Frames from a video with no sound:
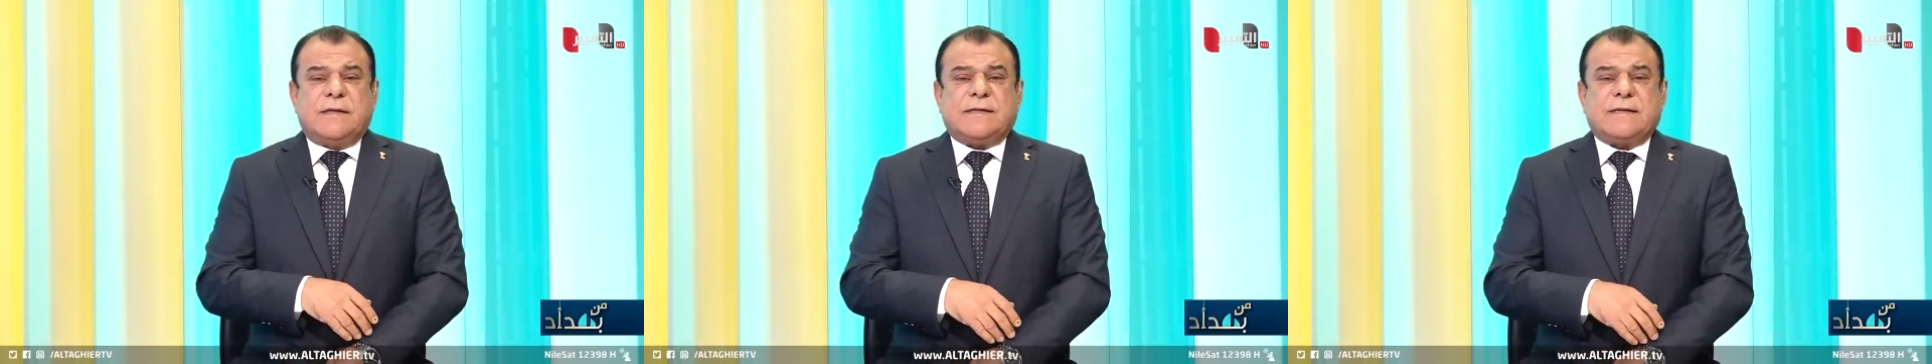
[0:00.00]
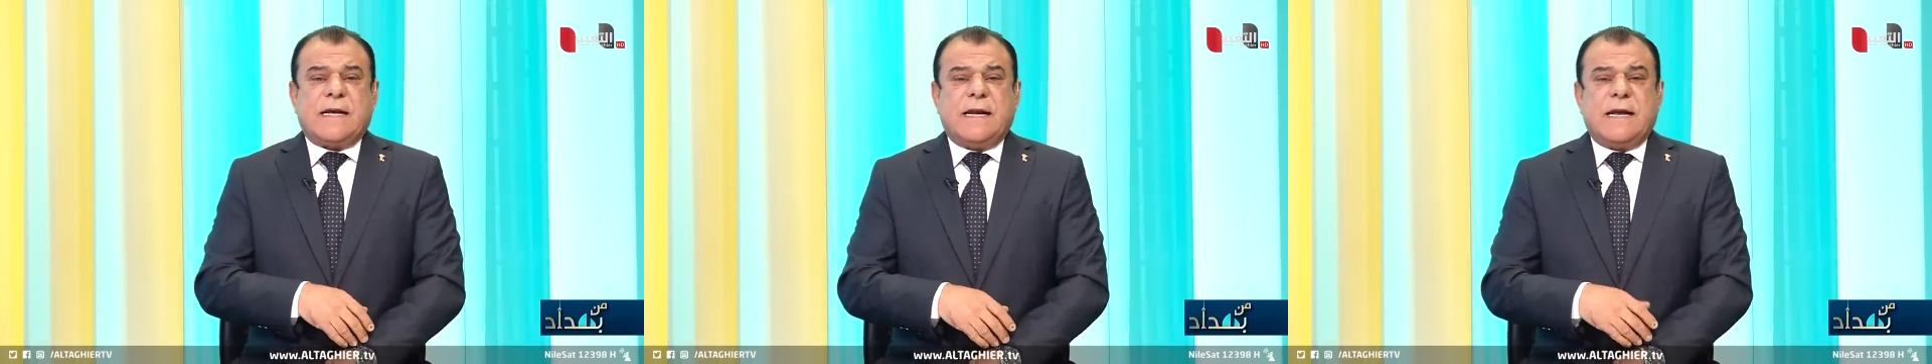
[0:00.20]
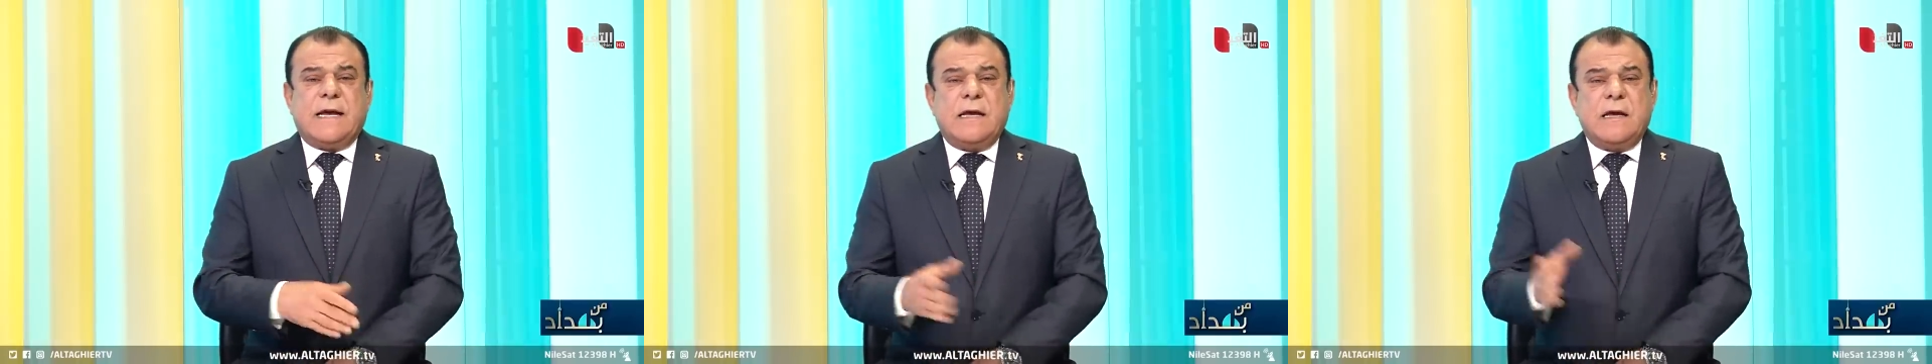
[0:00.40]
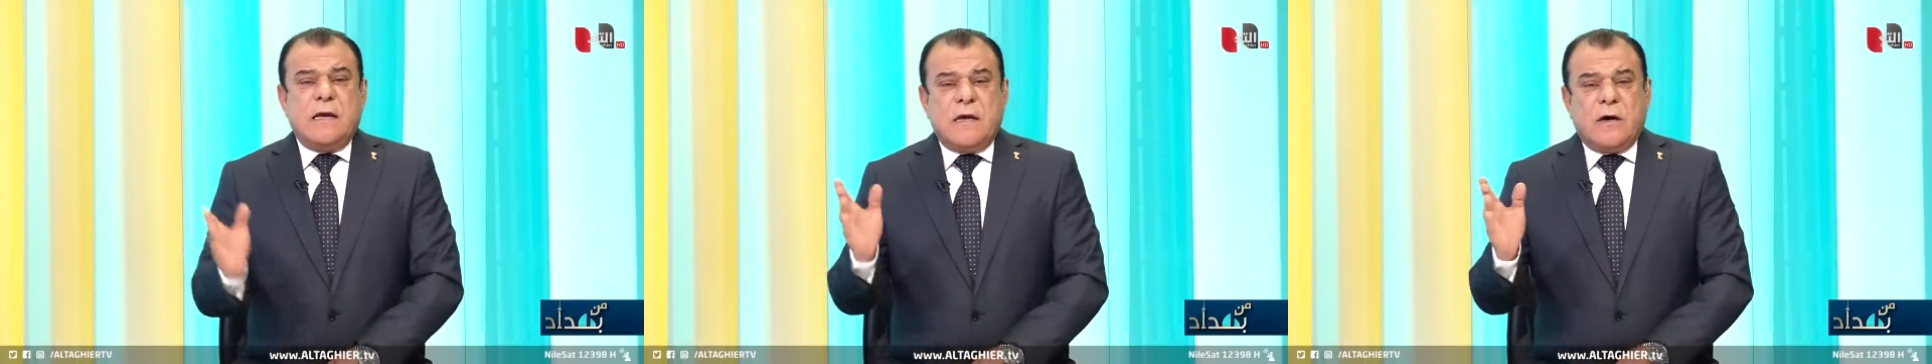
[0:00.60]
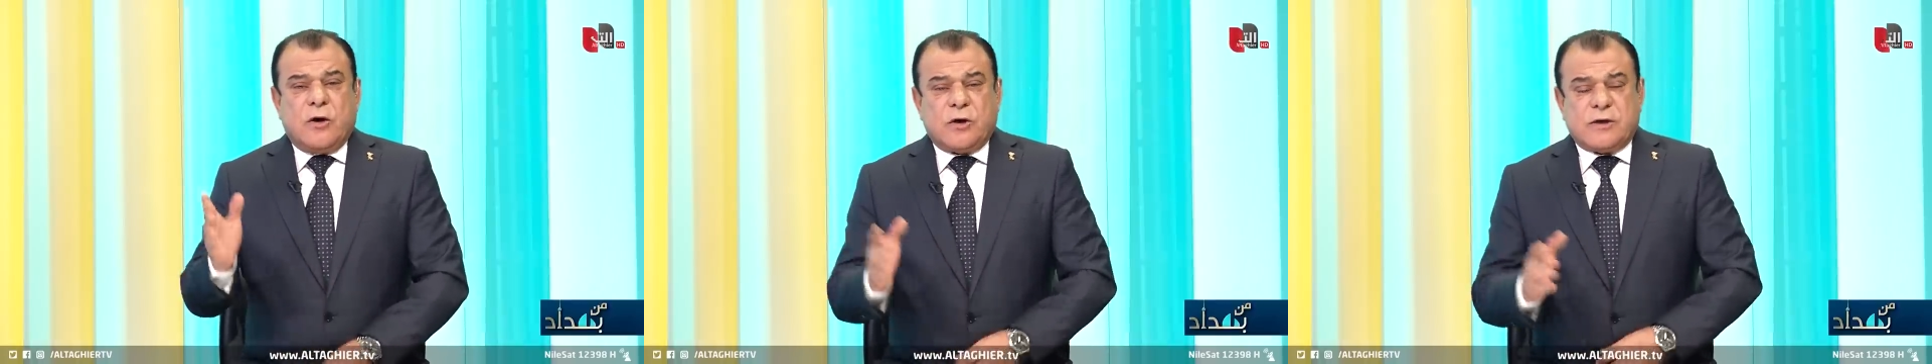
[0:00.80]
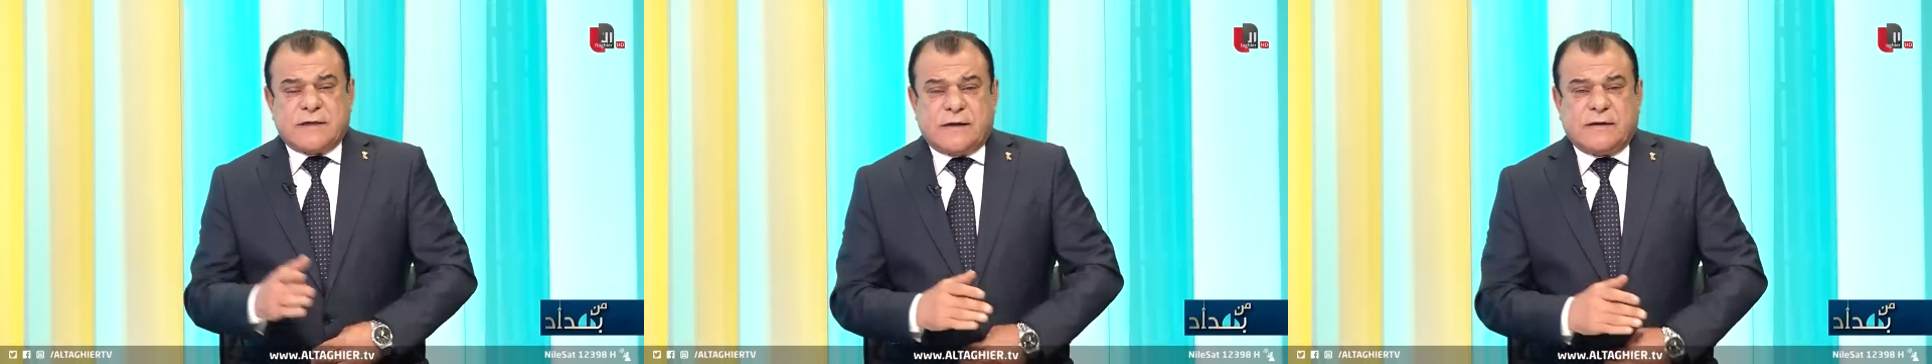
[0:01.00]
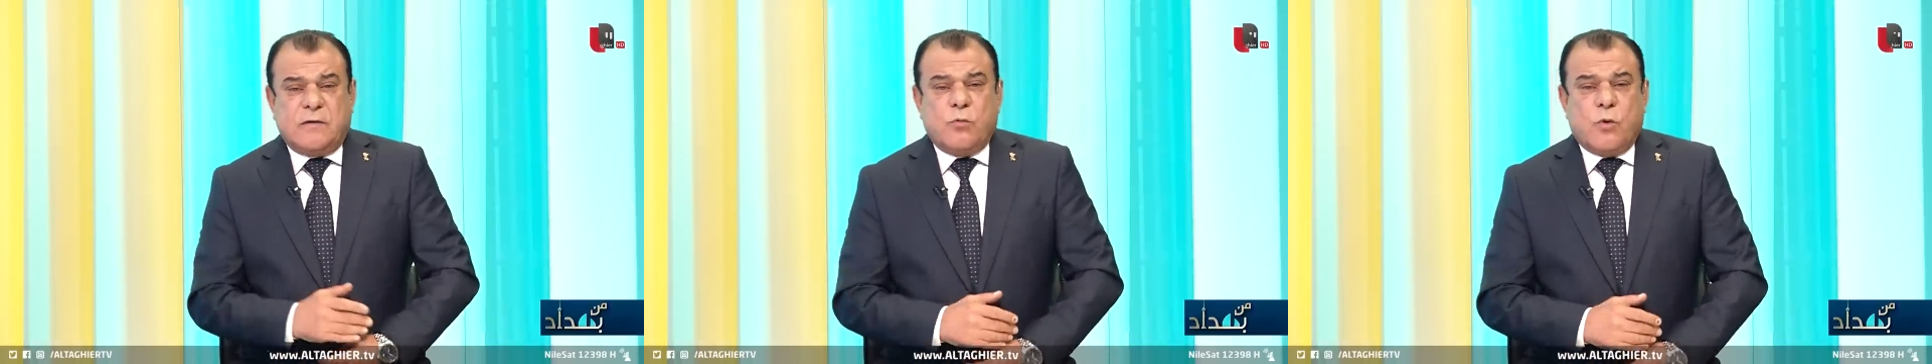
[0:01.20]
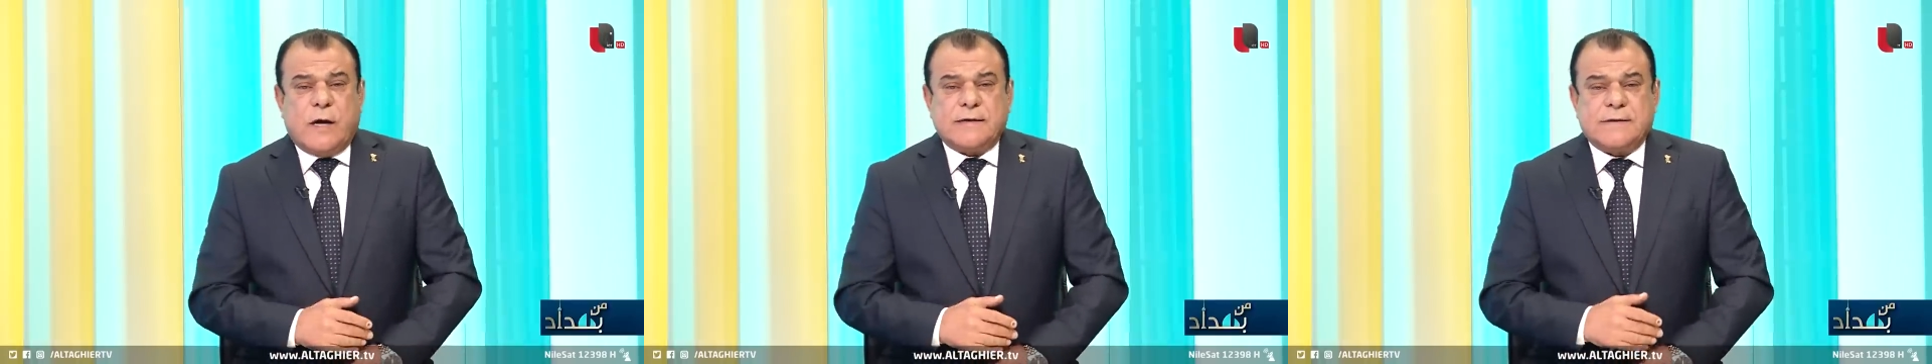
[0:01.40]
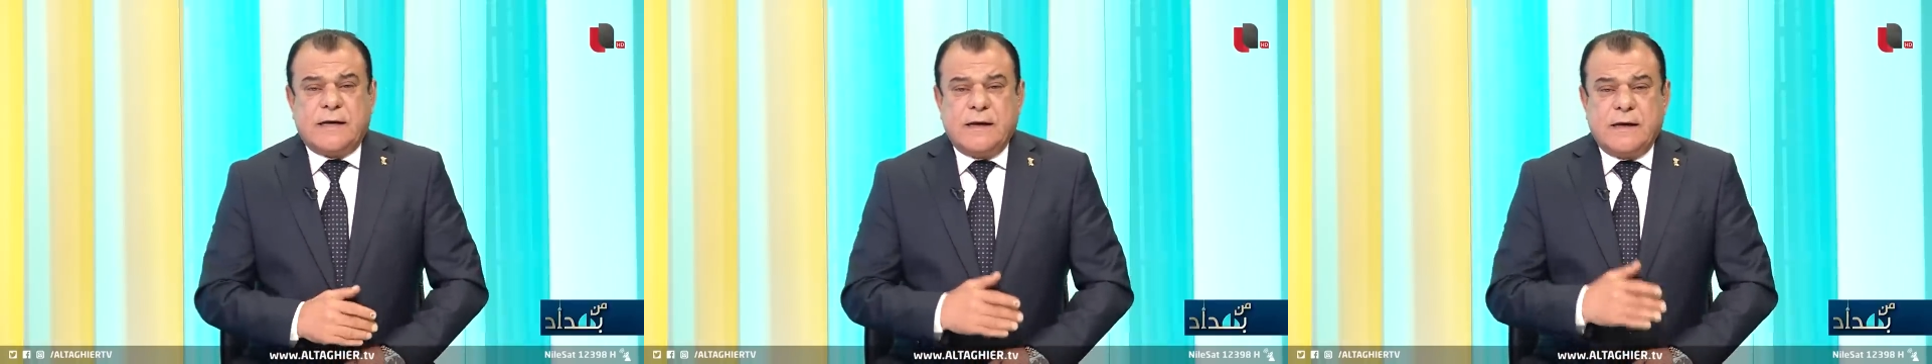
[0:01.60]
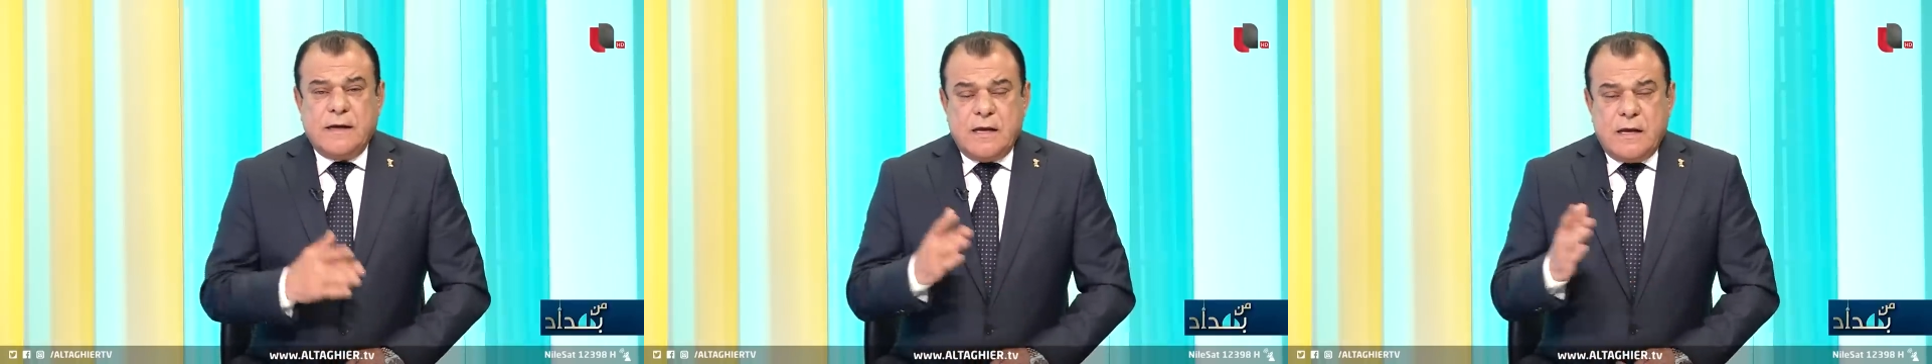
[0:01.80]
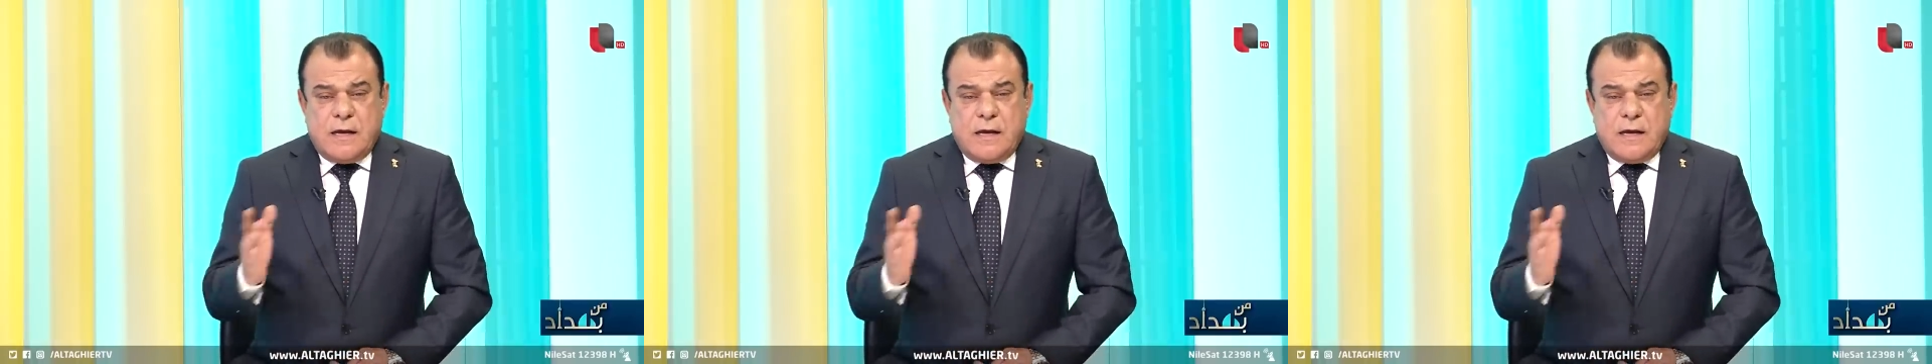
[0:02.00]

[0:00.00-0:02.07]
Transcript: السنه خلصت الموازنه